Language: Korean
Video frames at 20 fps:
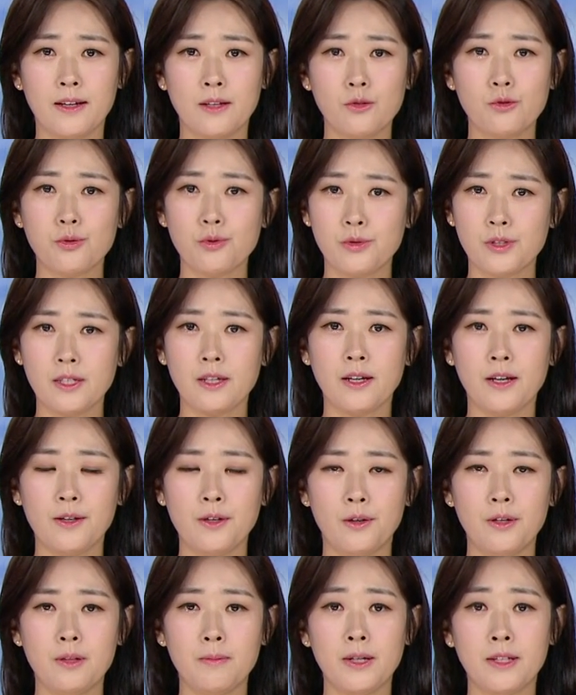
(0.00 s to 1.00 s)
축제가
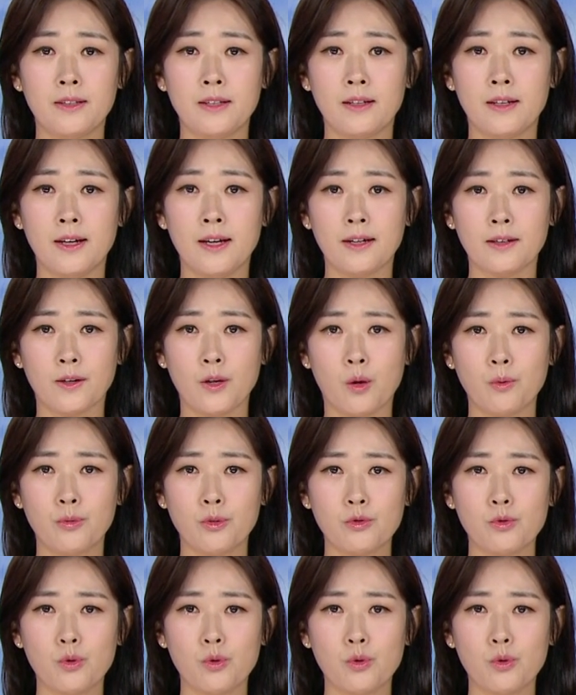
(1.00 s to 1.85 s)
열림에 따라 경북